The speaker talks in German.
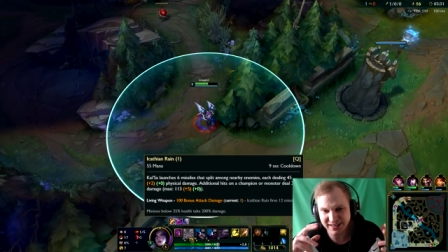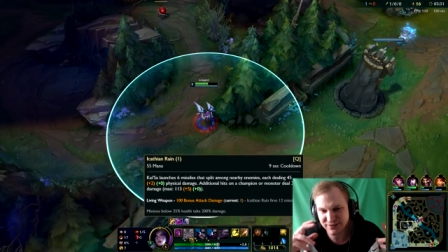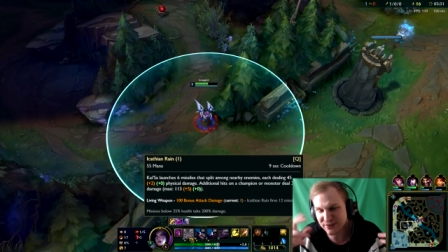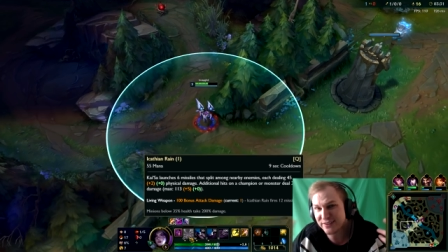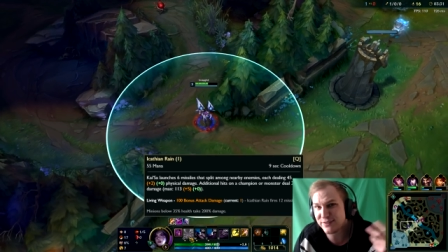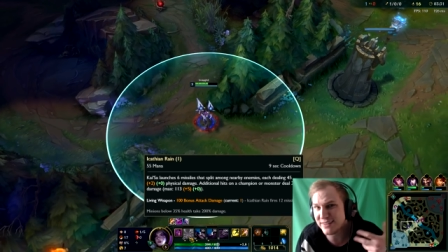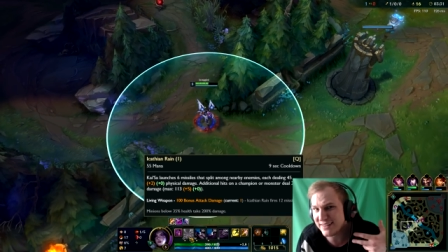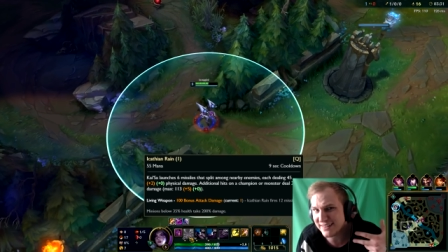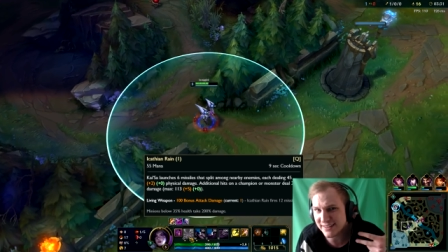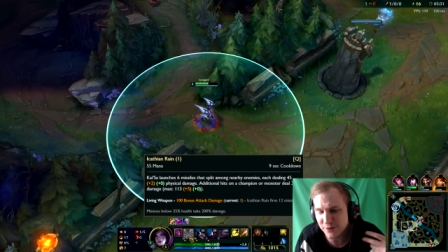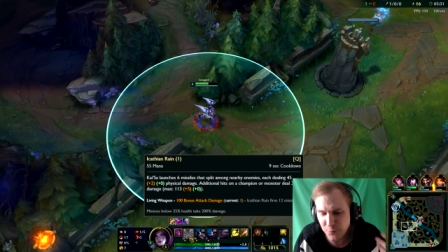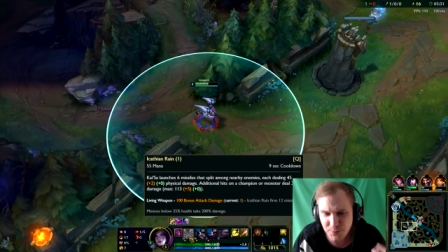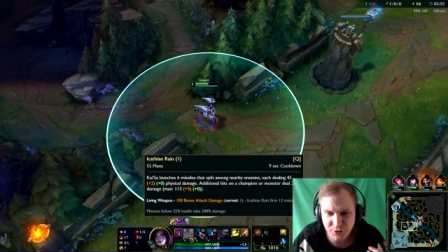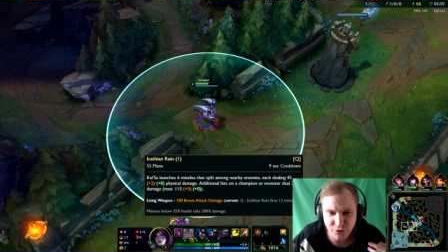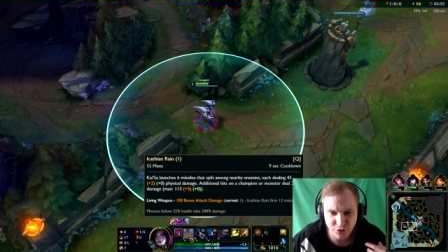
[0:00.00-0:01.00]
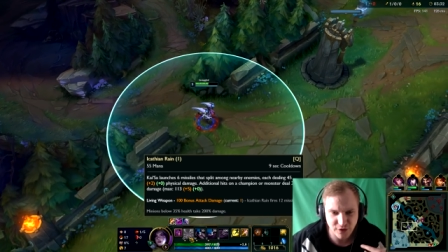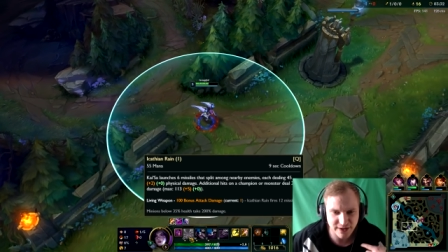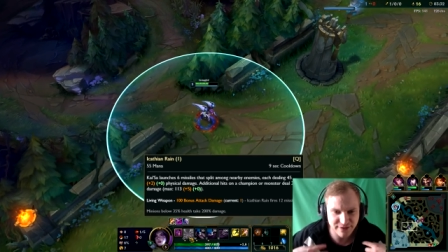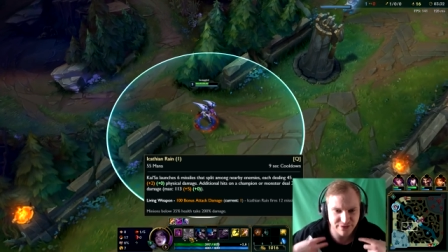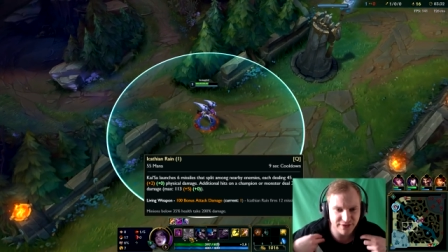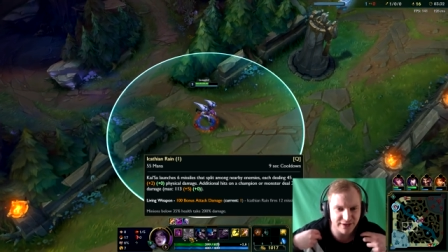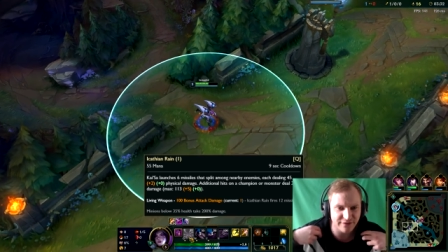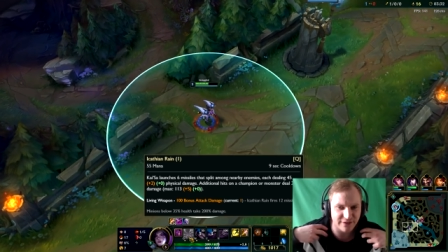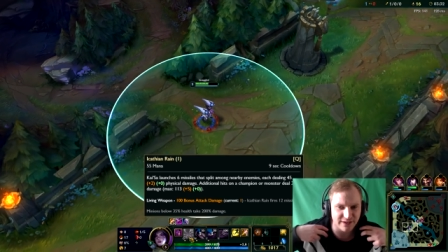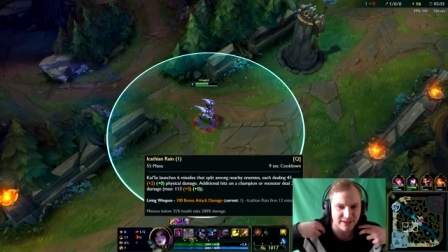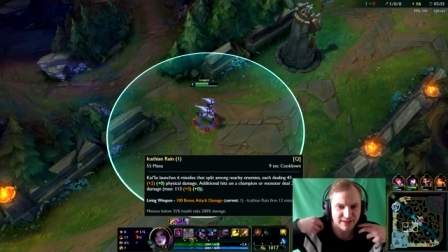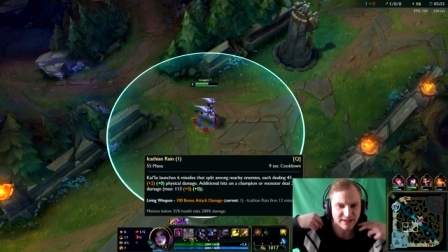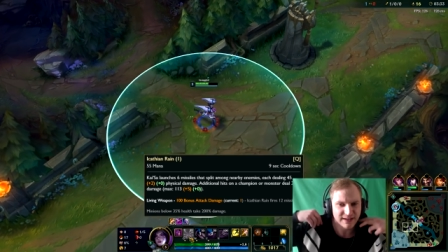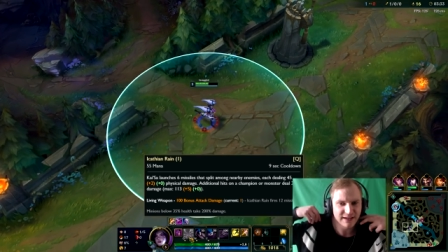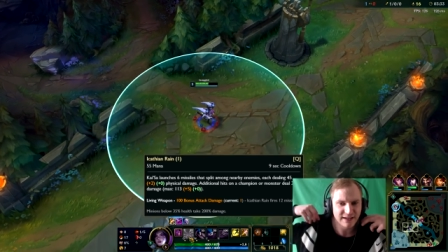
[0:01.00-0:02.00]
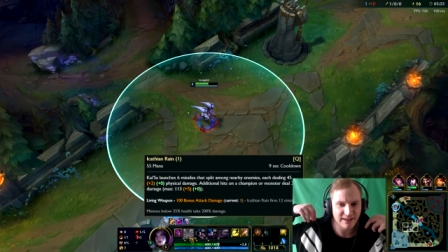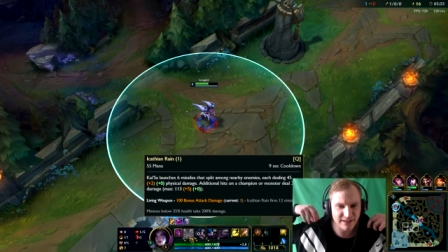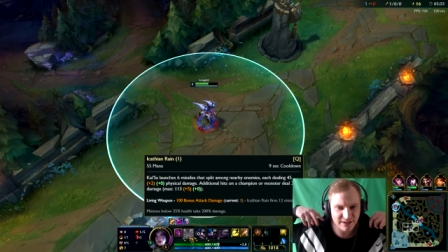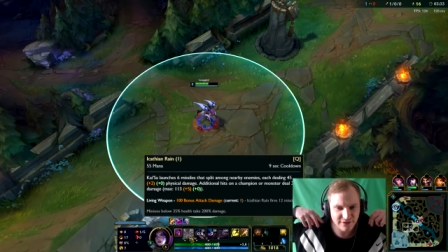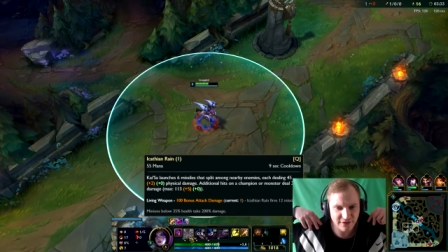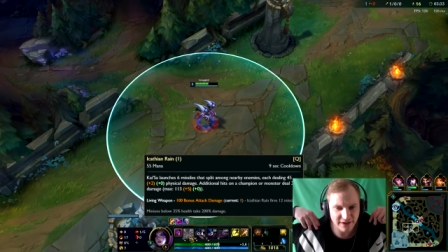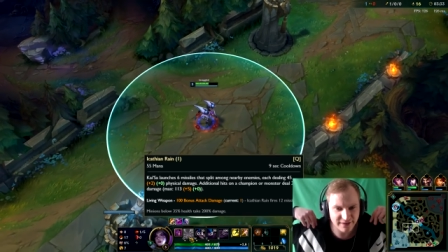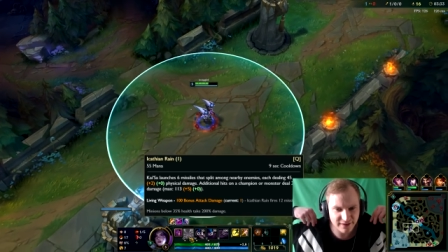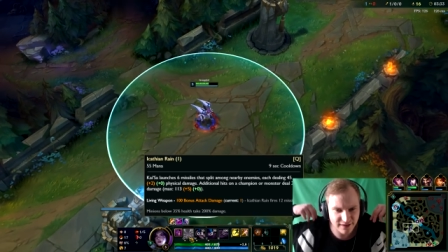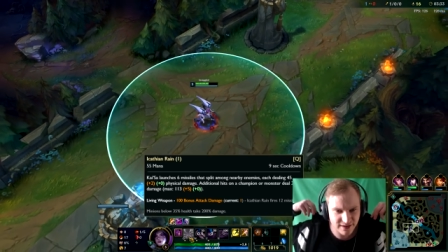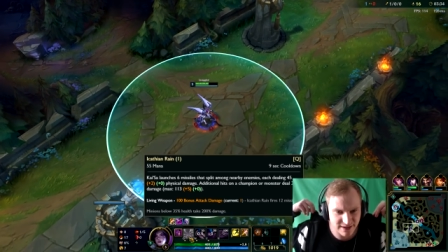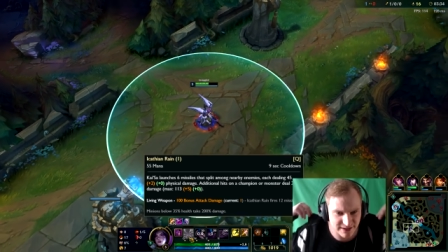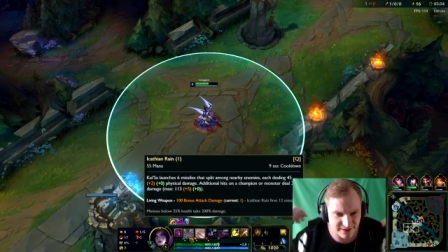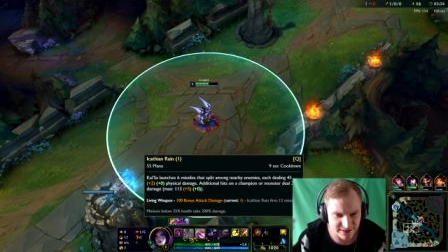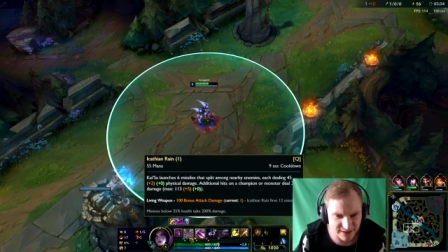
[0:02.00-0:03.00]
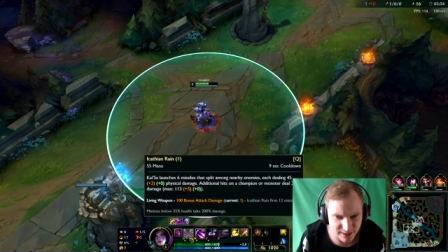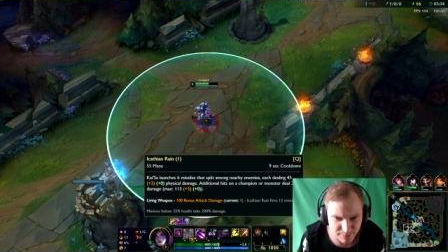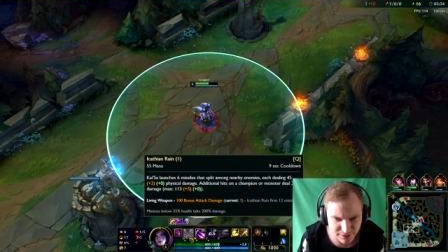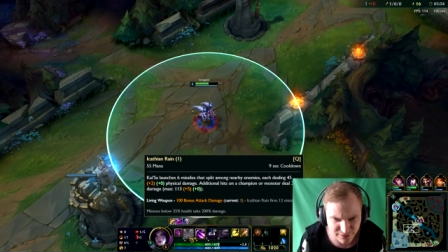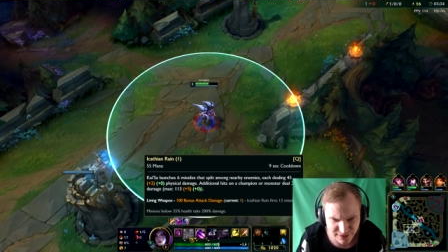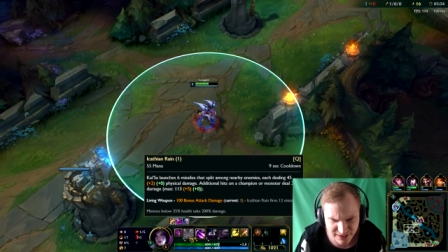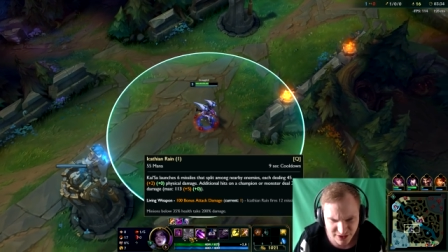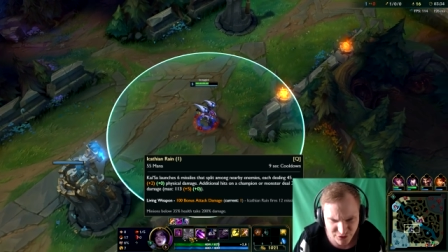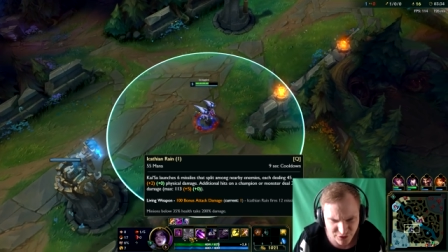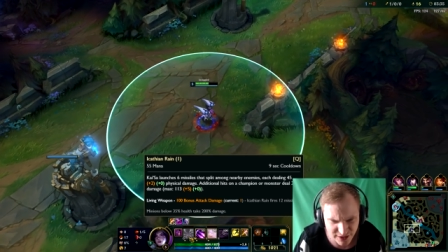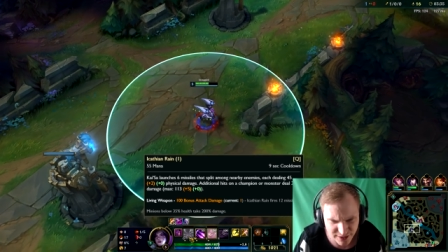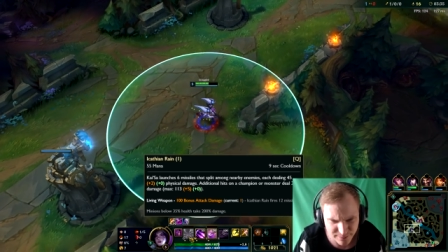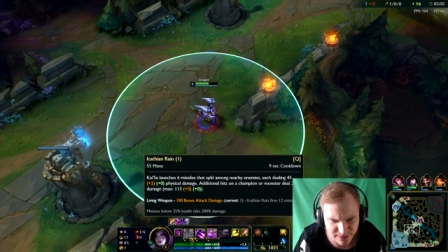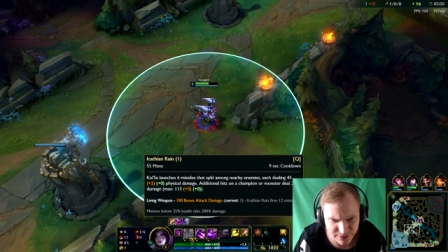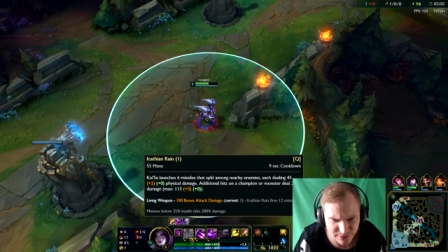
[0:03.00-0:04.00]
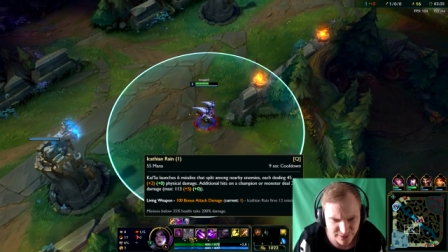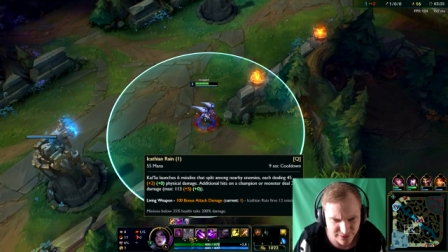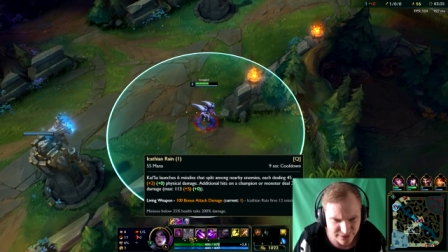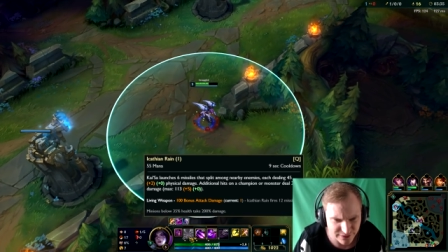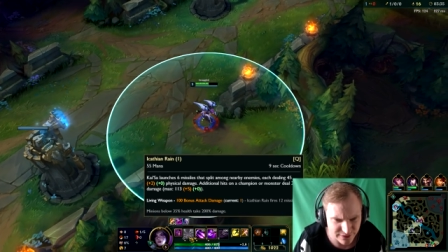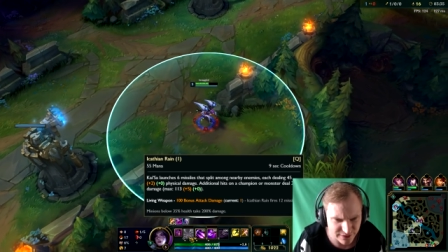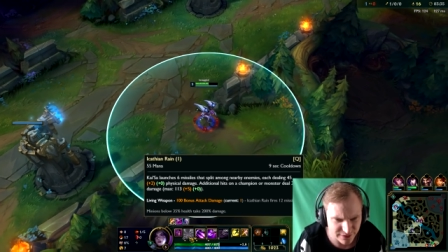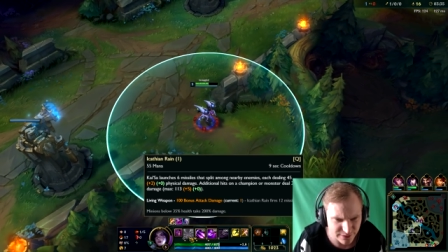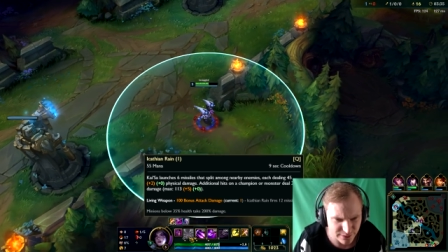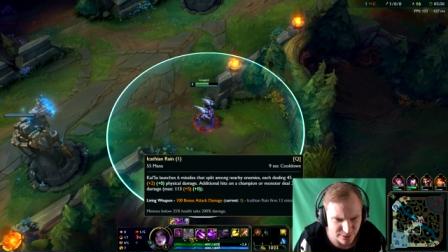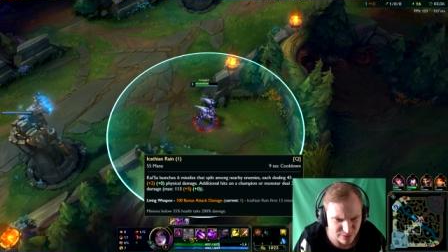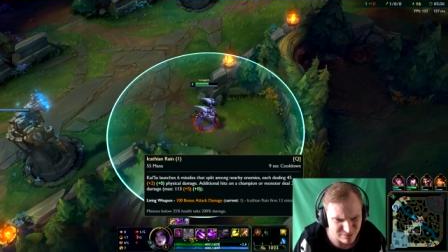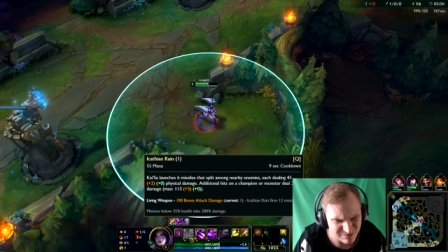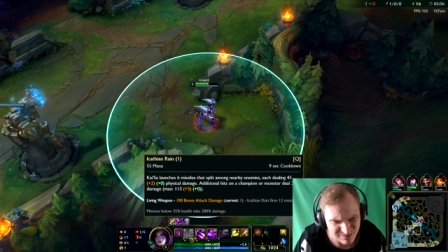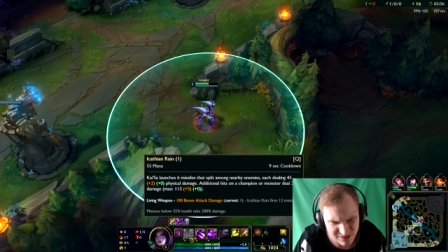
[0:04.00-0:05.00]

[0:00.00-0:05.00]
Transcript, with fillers: also es wird nicht der doppelte Schaden sein, weil jede weitere Rakete ja, glaube ich, weniger Schaden macht, oder ist das nicht so?